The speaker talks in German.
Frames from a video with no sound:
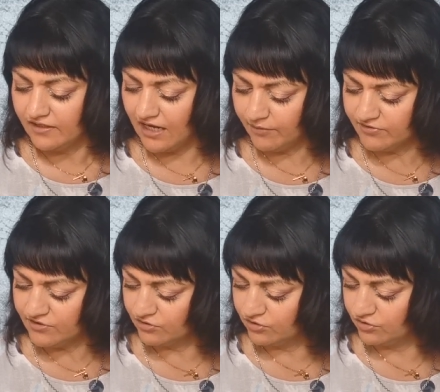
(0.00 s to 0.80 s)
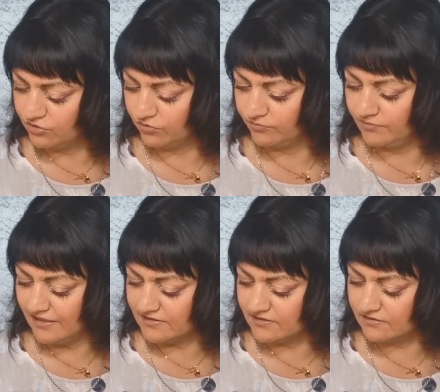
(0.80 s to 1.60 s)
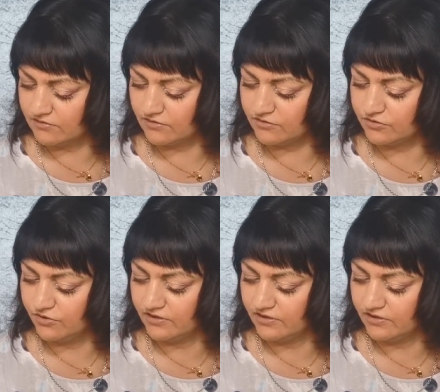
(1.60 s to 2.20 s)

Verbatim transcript: Hier habe ich einen Domestos